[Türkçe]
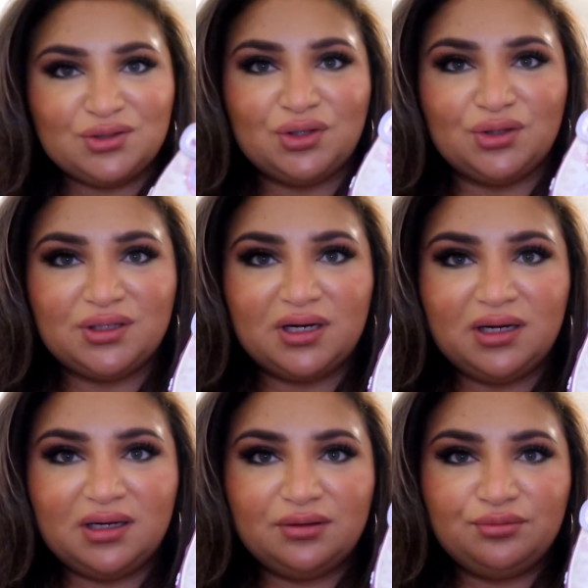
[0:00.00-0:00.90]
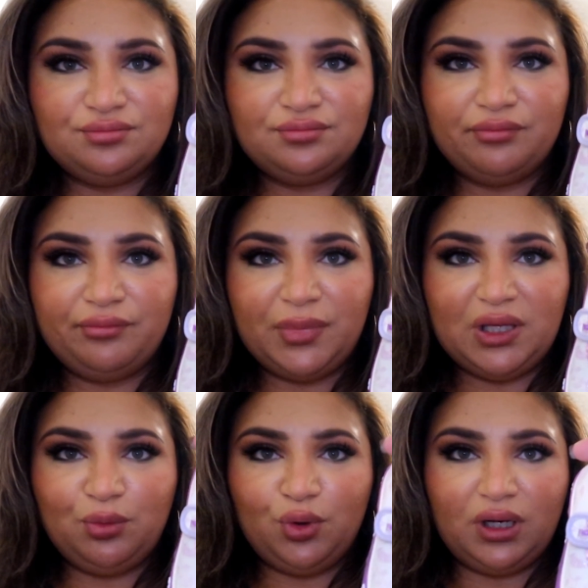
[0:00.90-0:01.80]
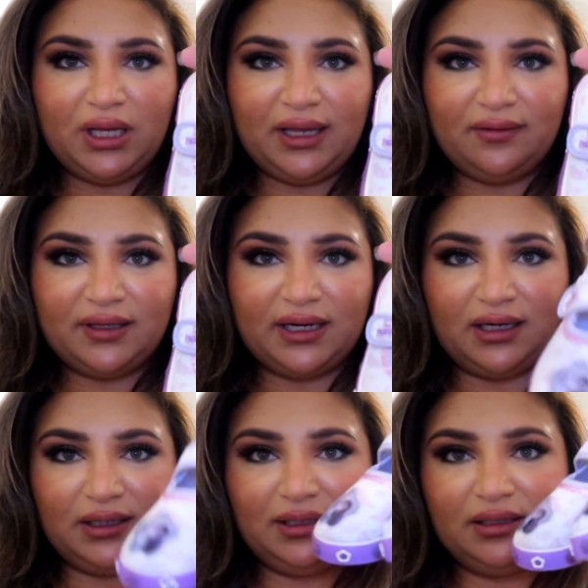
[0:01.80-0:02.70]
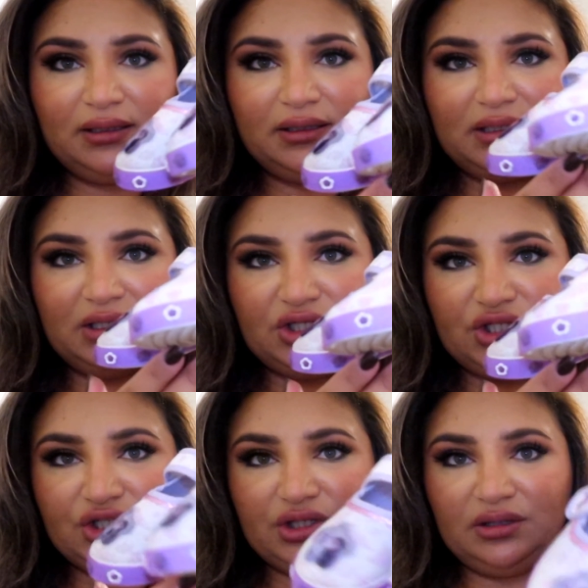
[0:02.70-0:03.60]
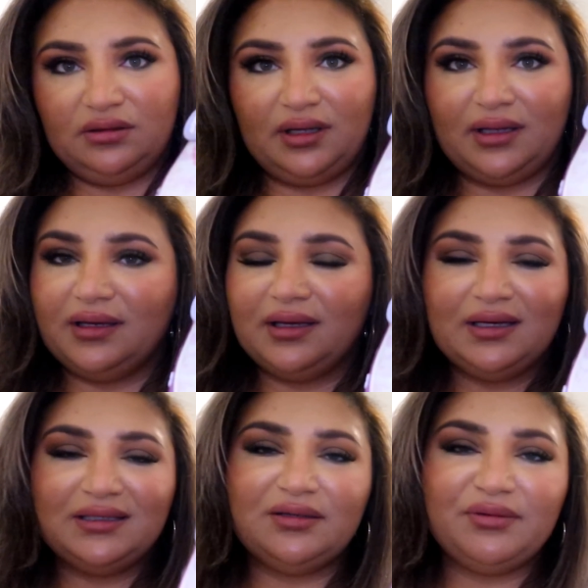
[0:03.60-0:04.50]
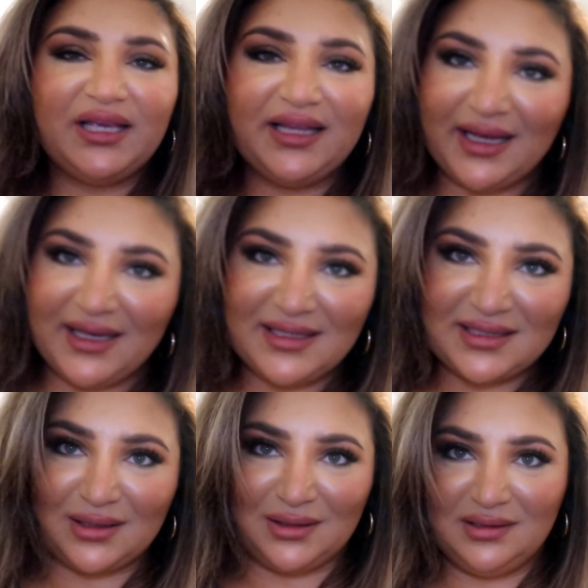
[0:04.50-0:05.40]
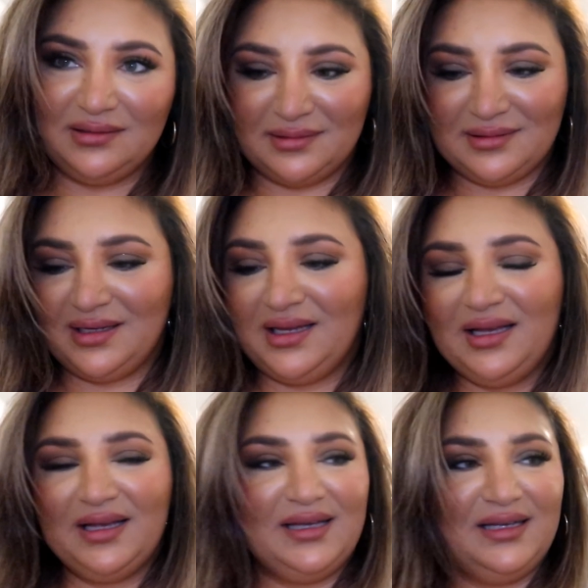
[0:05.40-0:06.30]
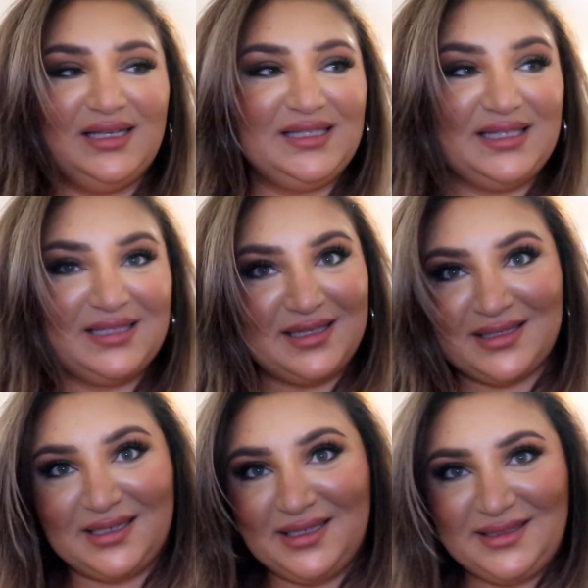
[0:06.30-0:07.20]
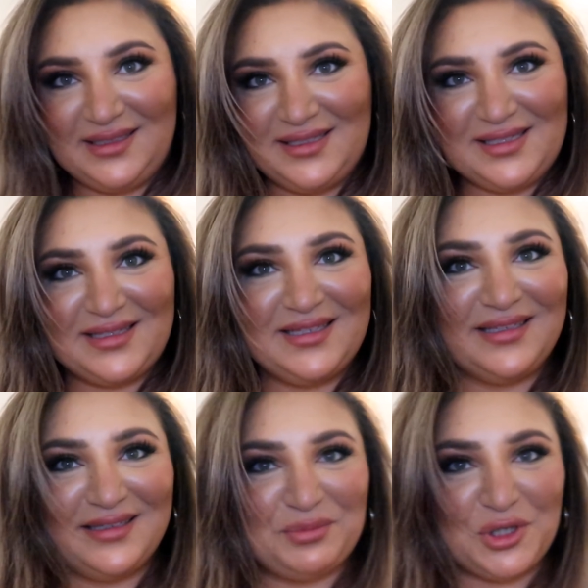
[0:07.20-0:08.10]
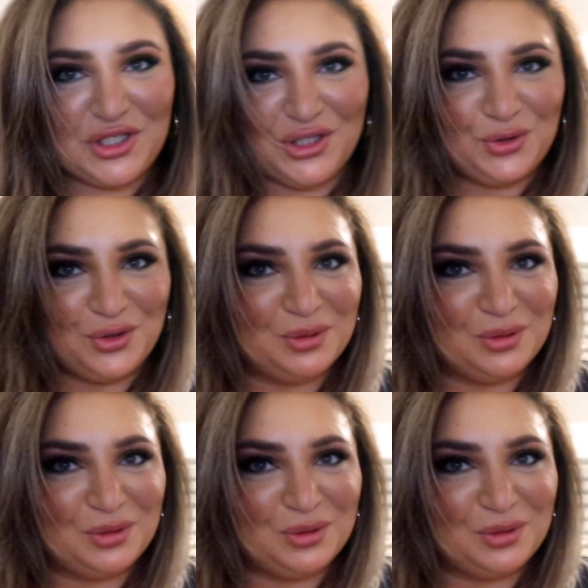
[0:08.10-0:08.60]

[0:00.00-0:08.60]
Sonra bir de böyle ev terliği kreş için. Tabii ki de el salı. Siz ne zannettiniz? Başka ne